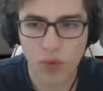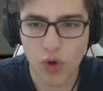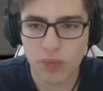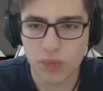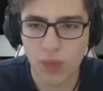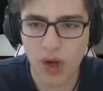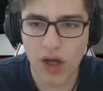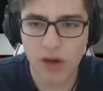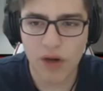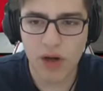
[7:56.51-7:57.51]
Oğlum
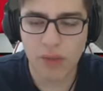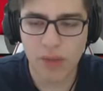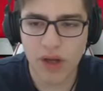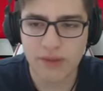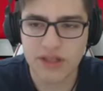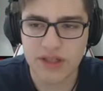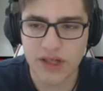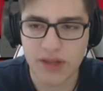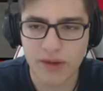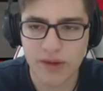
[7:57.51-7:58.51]
bayağı var lan. Bayağı bir
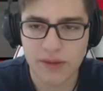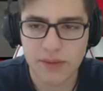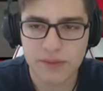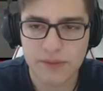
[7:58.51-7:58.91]
seçenek var.